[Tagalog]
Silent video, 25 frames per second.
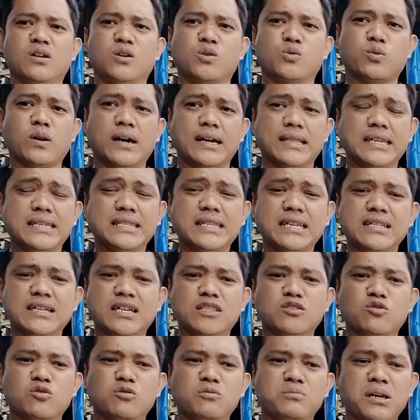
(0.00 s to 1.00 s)
quality ng
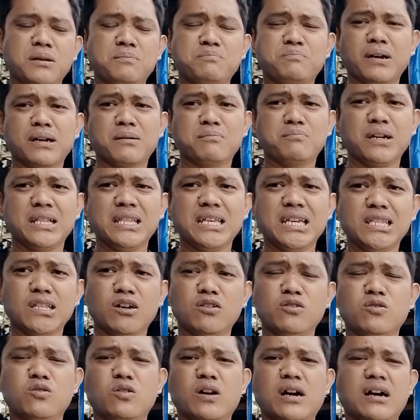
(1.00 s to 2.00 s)
tubig pag malinaw
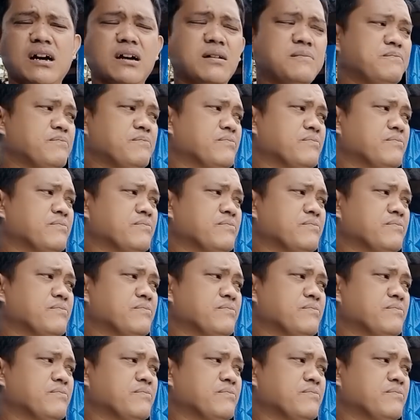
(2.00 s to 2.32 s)
yung